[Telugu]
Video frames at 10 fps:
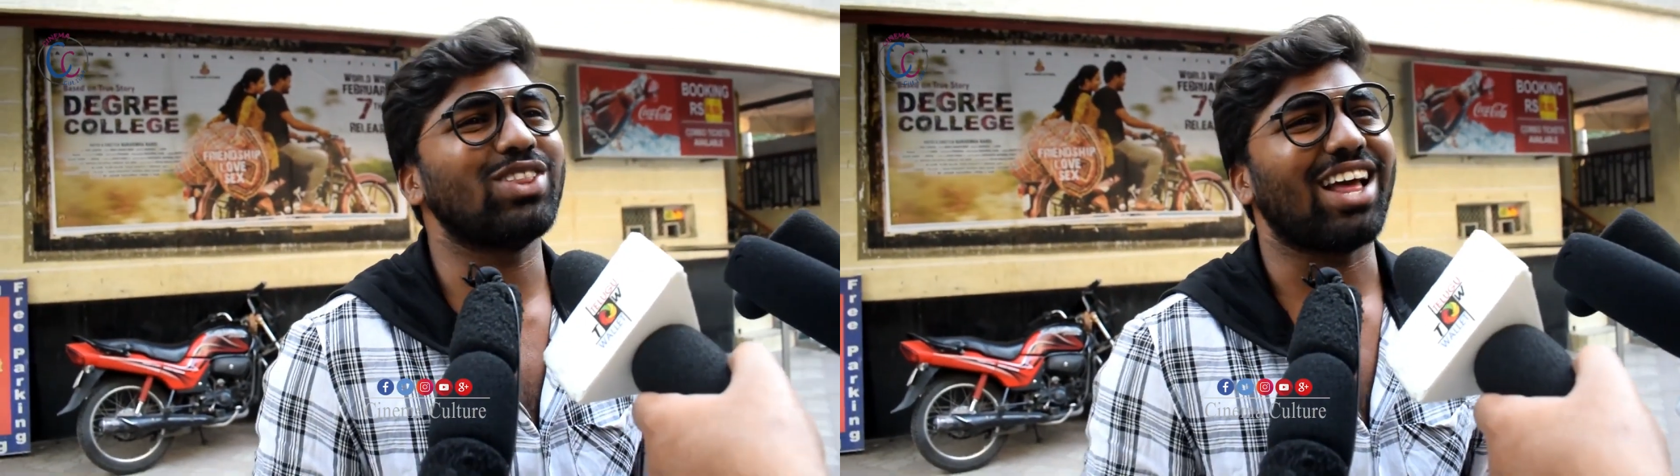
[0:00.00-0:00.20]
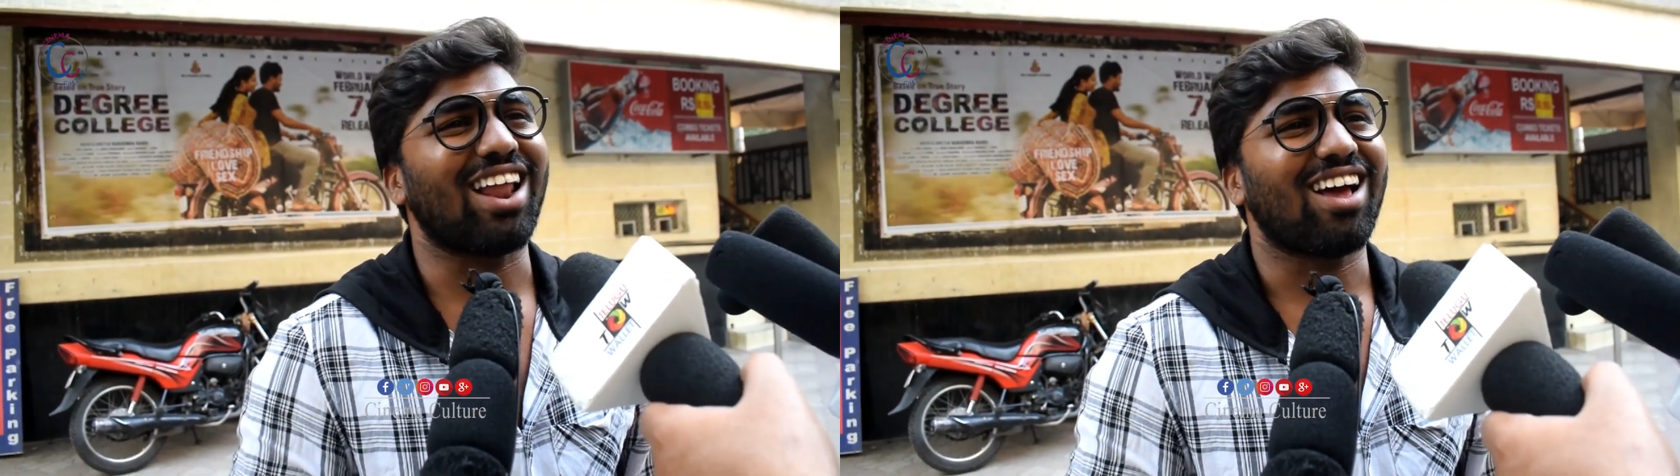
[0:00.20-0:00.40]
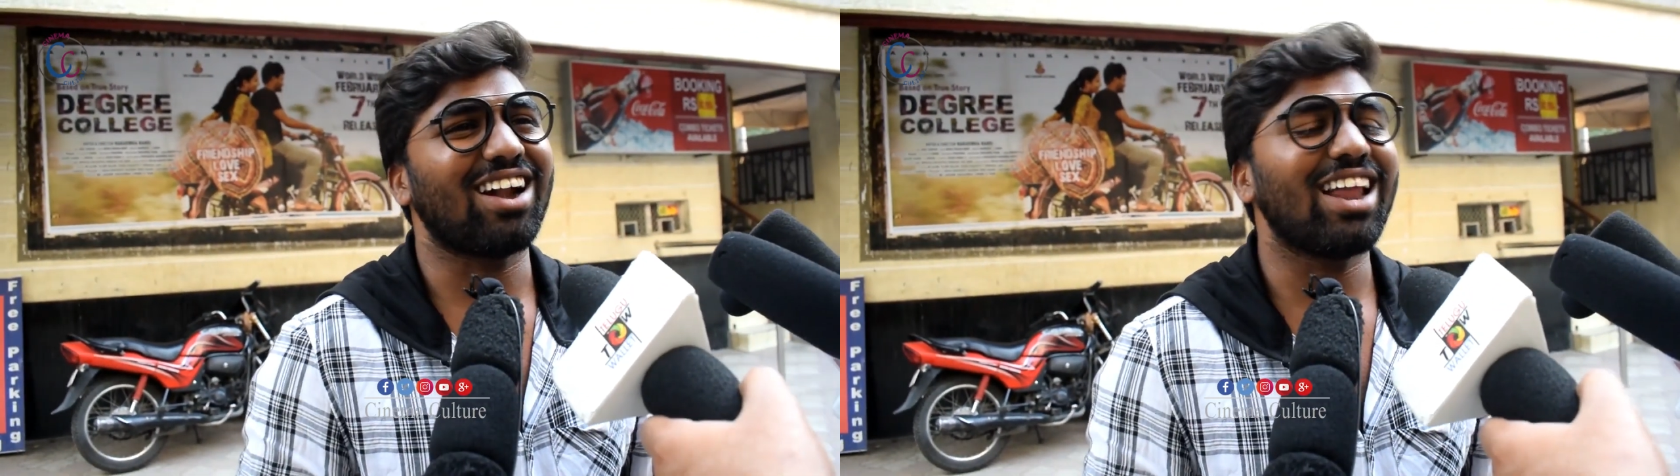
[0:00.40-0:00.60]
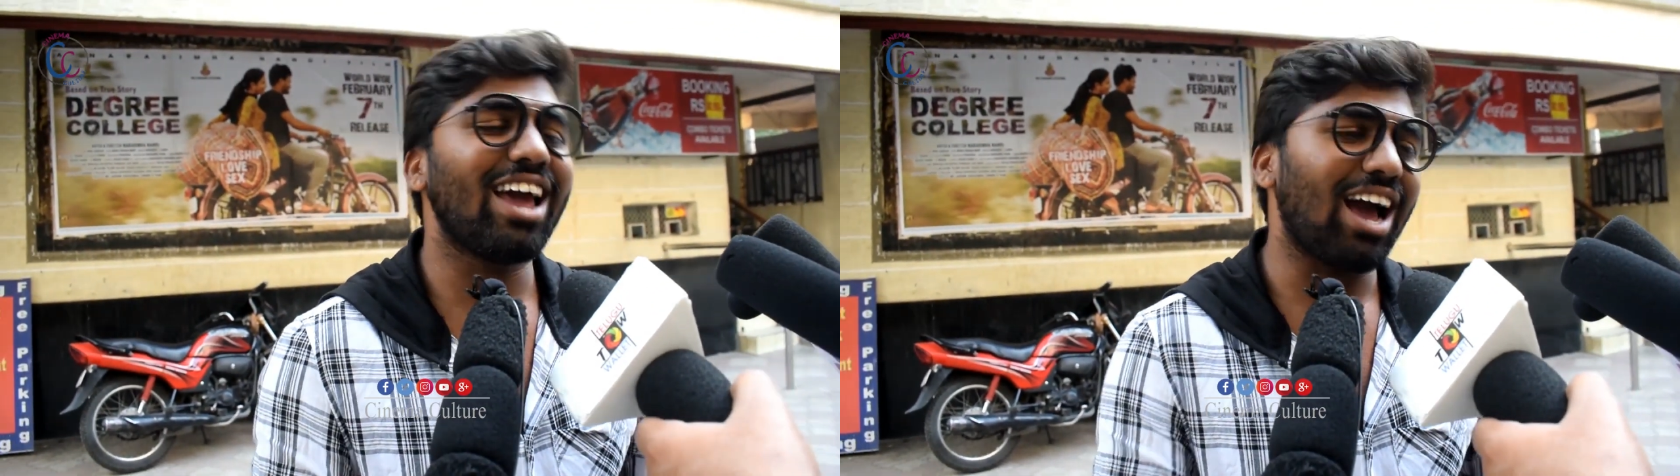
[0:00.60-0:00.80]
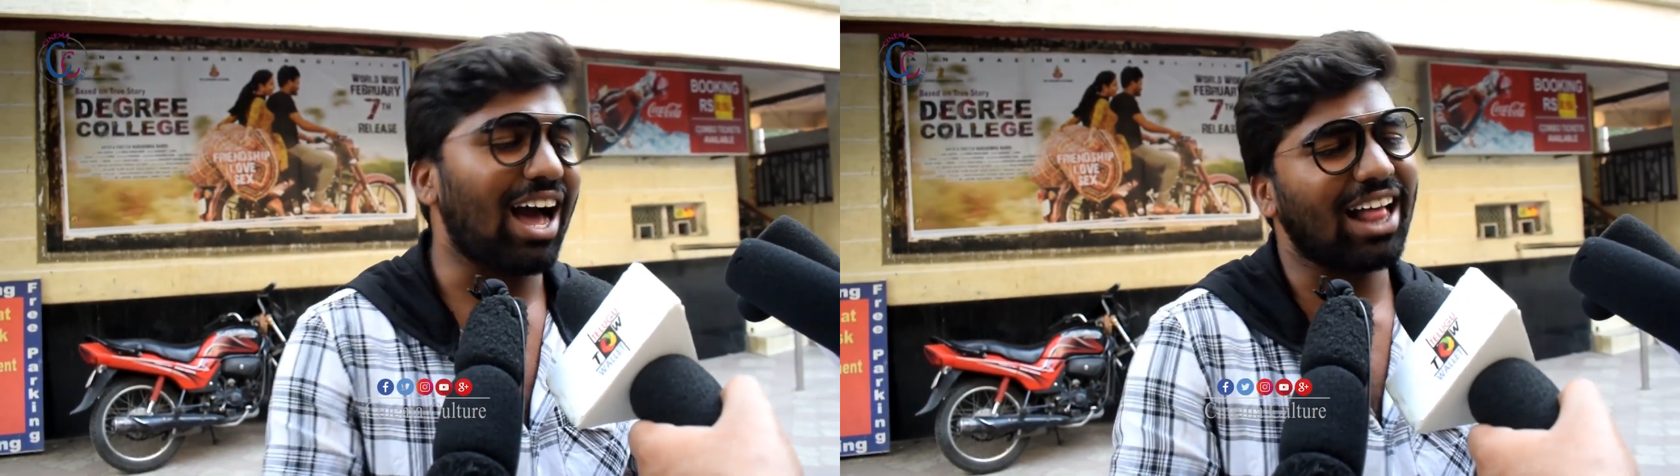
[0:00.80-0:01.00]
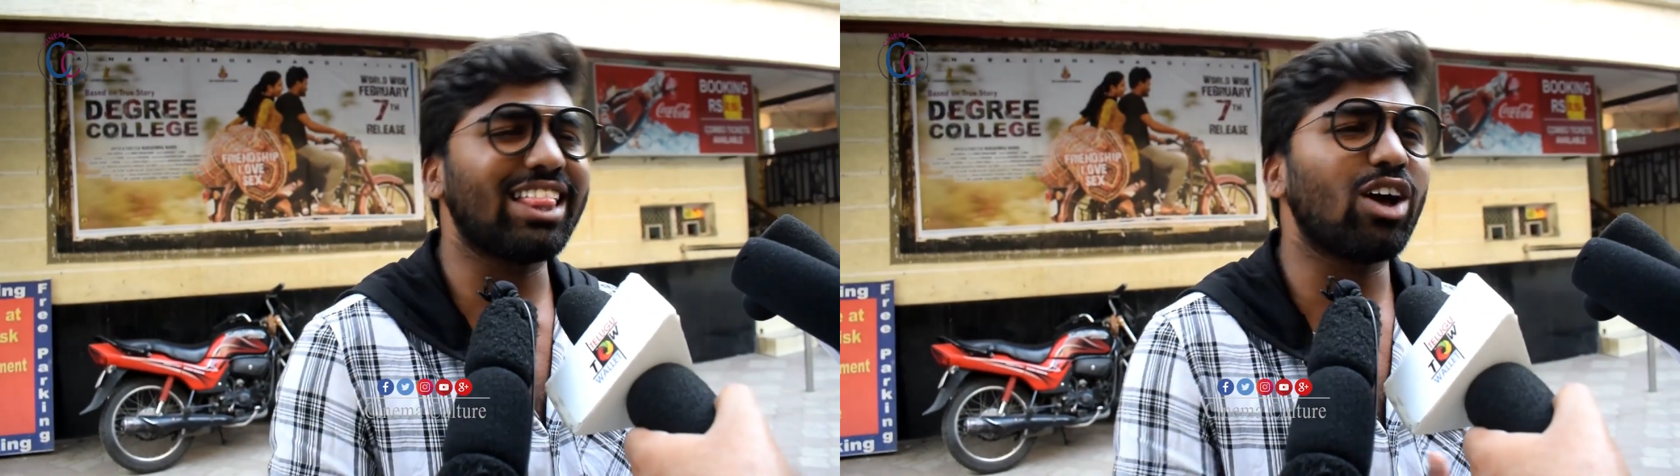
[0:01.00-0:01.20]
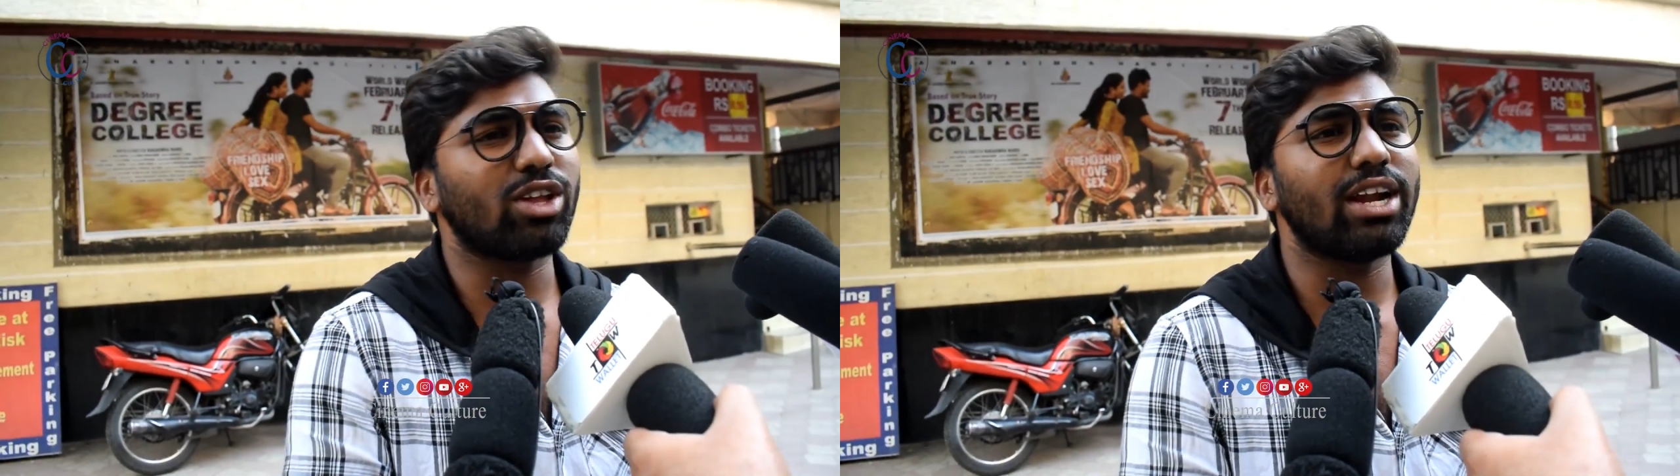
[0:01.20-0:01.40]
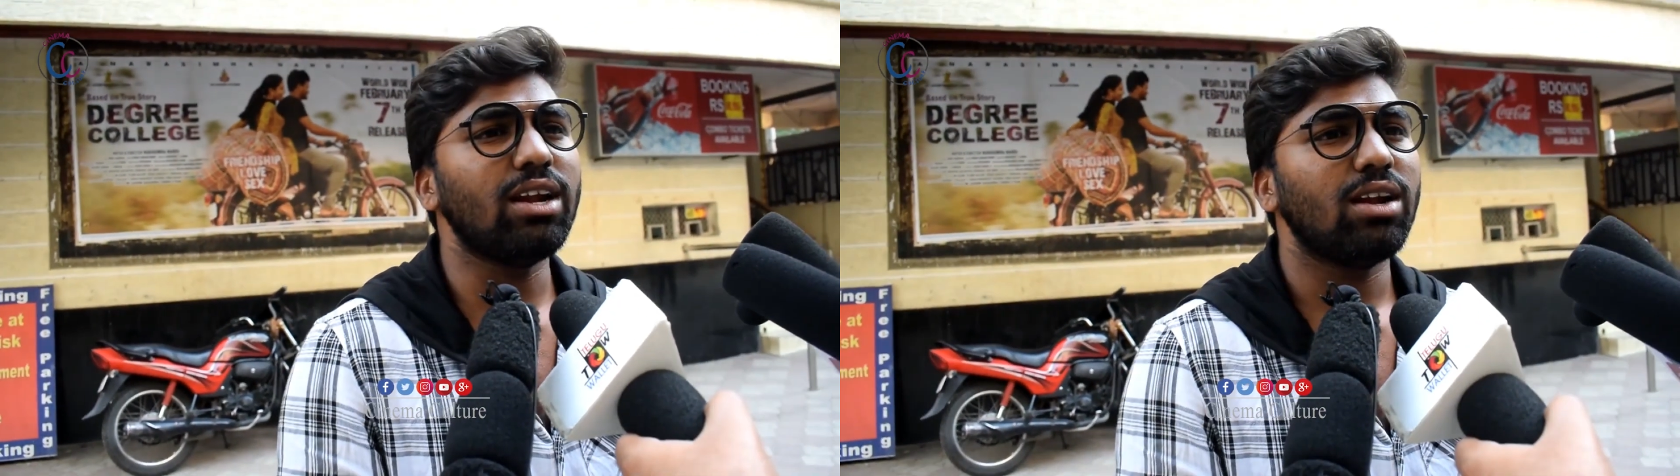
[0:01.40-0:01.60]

ఉందన్న అంటే అంతే ఉంది